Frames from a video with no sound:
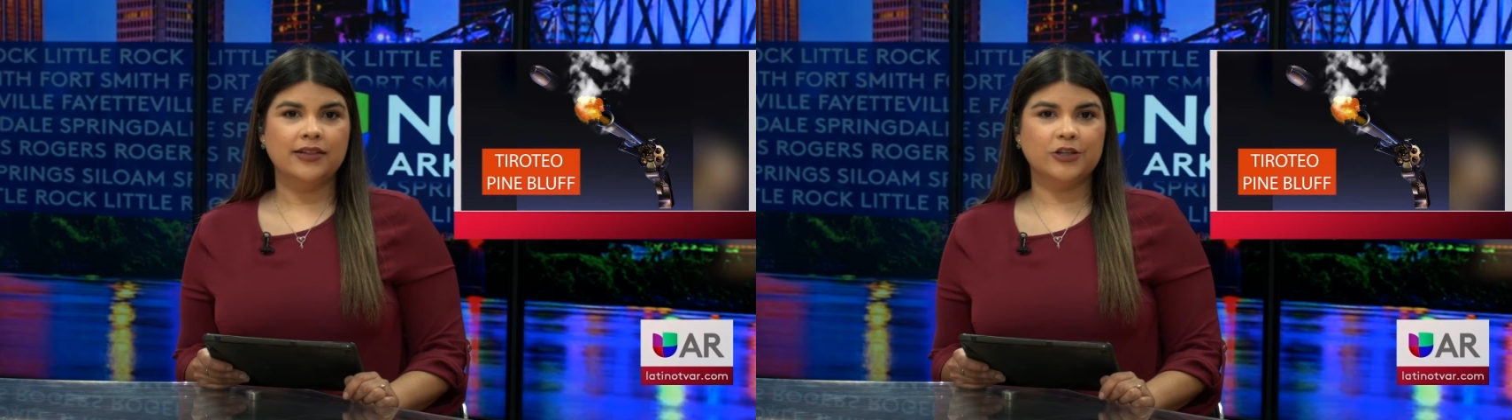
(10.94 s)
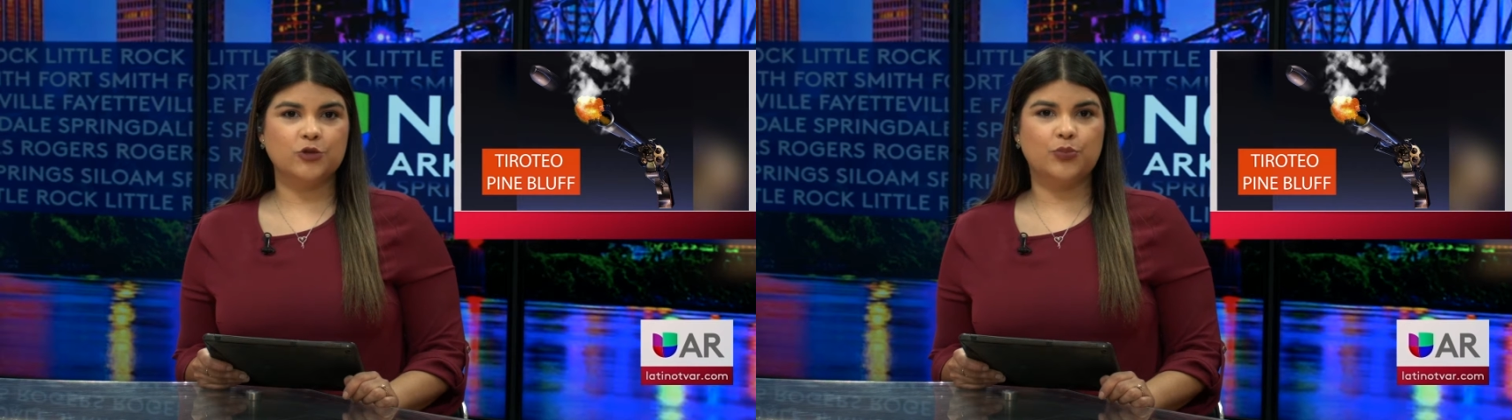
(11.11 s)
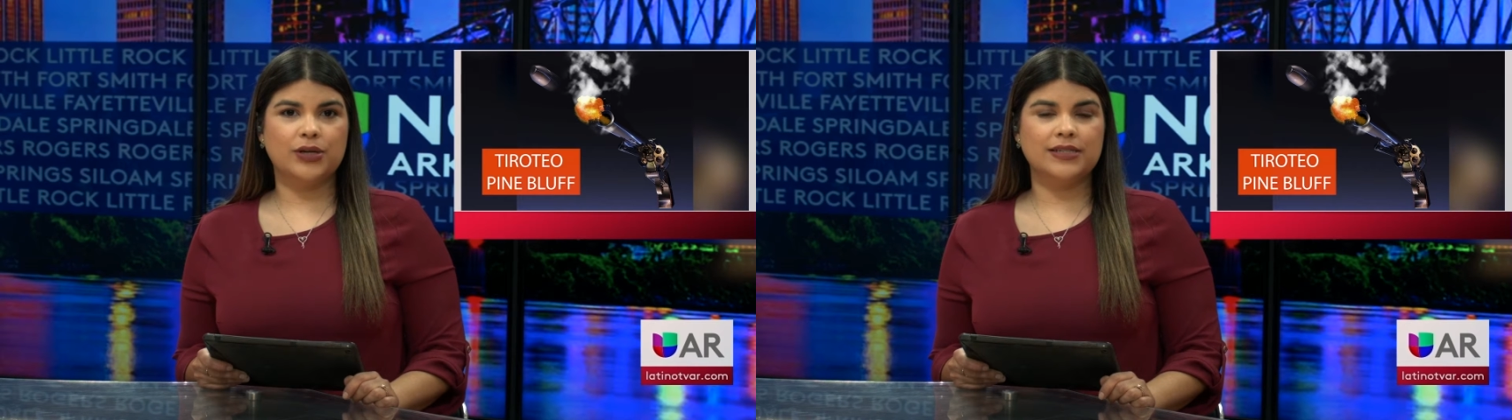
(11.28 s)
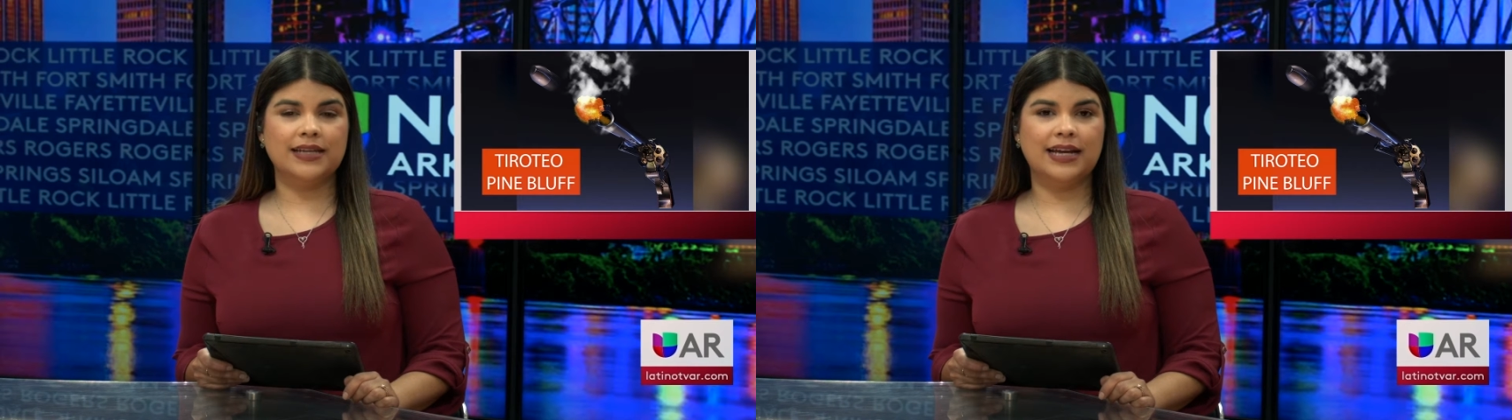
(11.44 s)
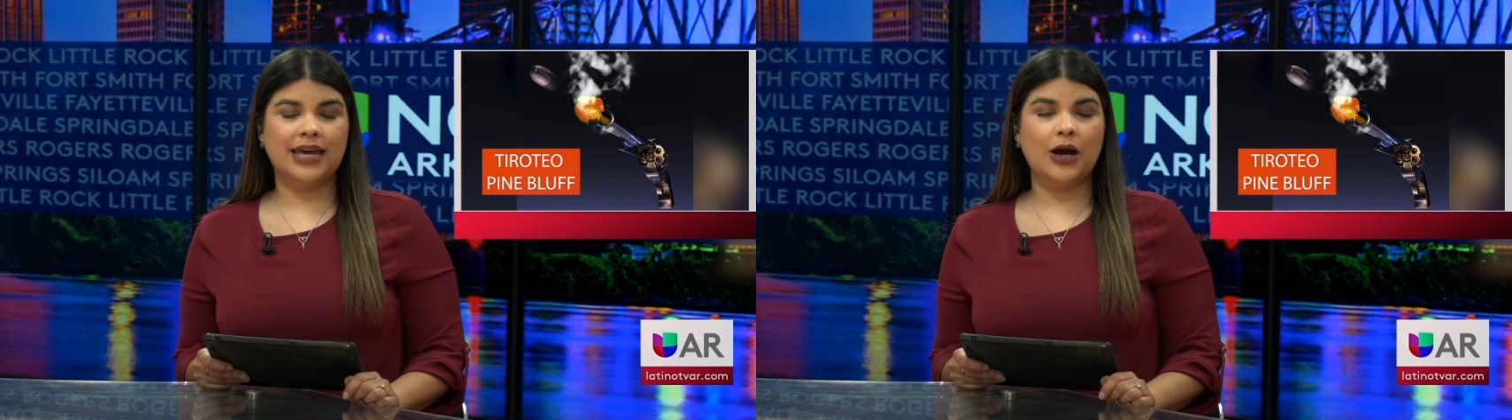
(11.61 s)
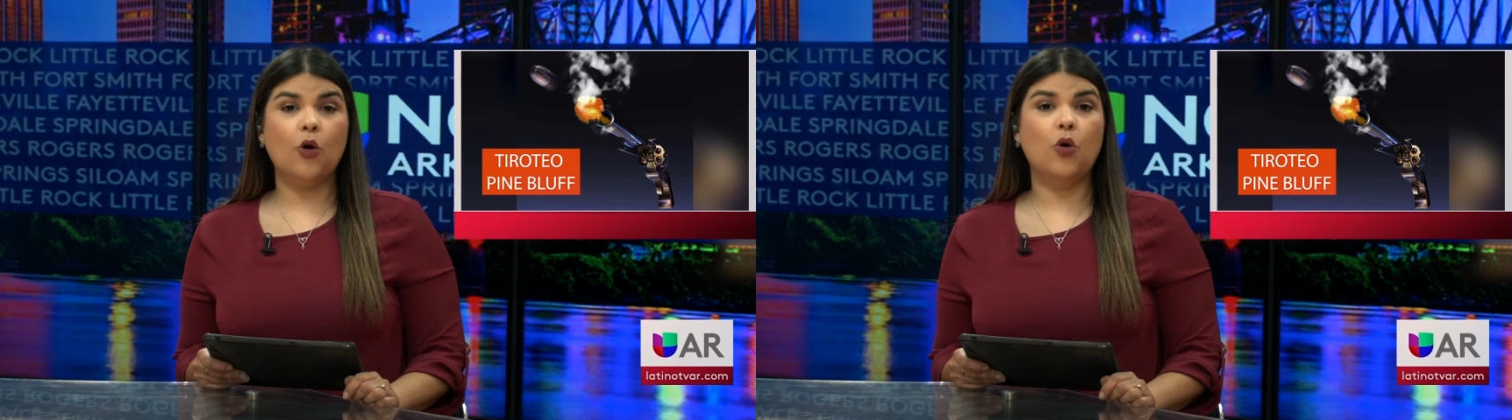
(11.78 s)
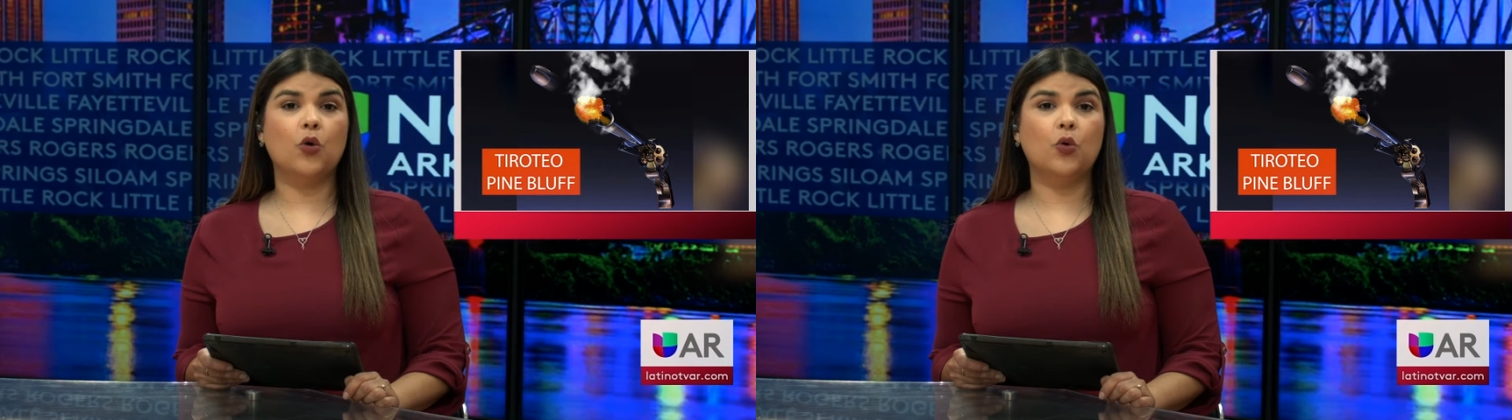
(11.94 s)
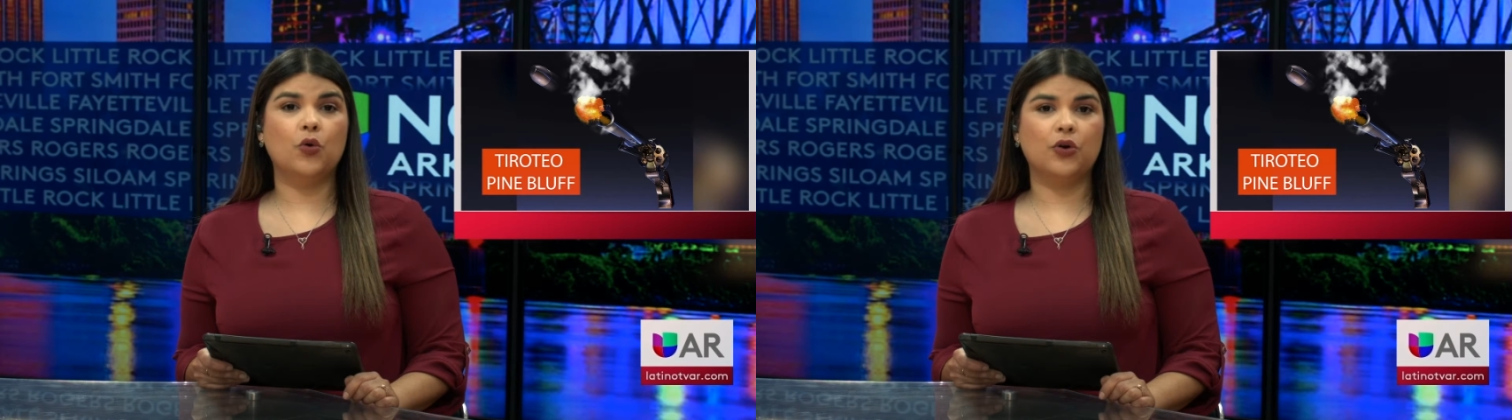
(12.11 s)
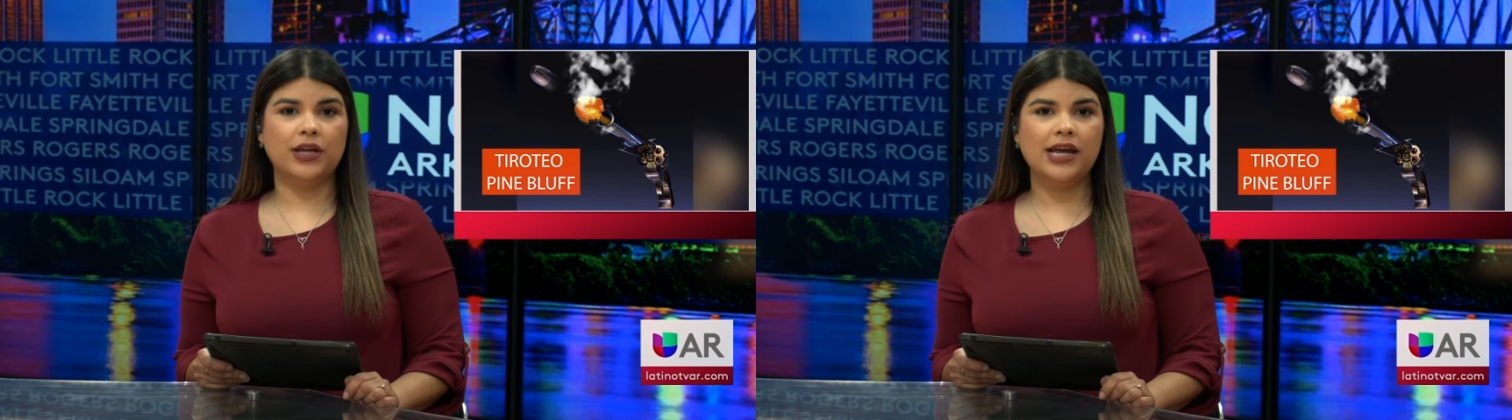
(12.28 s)
después de que
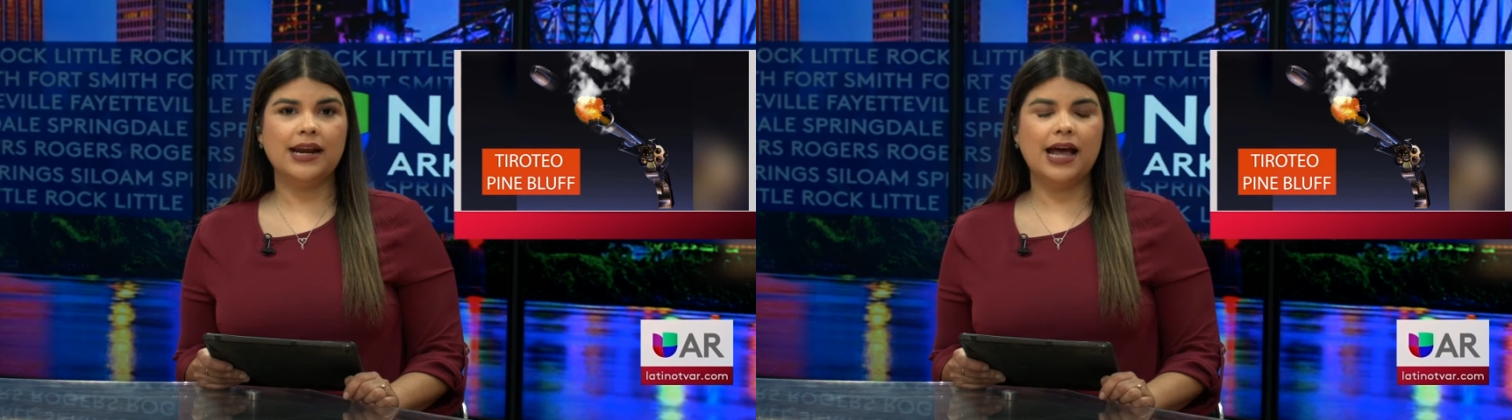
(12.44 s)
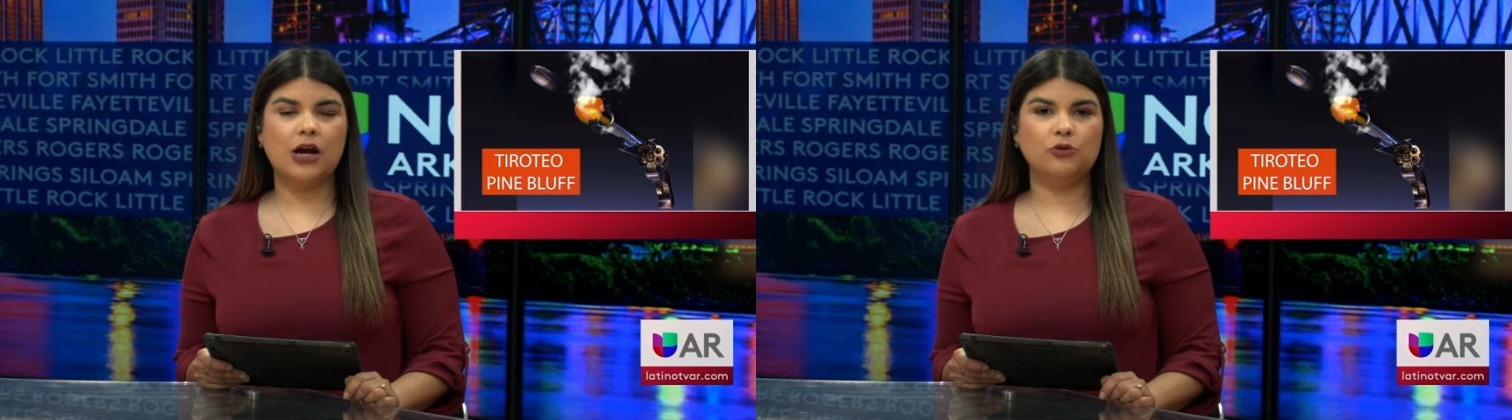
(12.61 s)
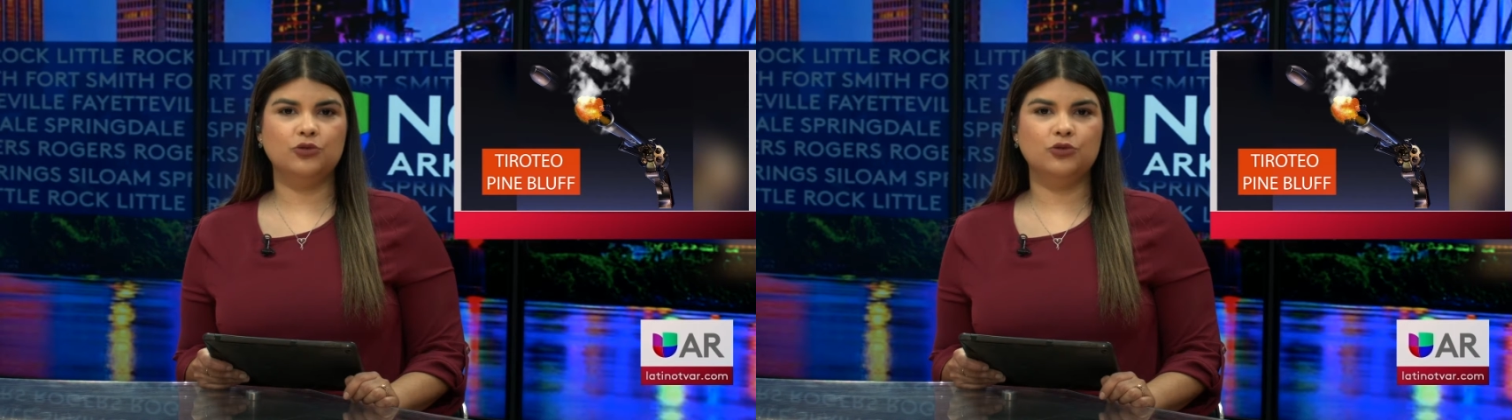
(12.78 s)
ocurriera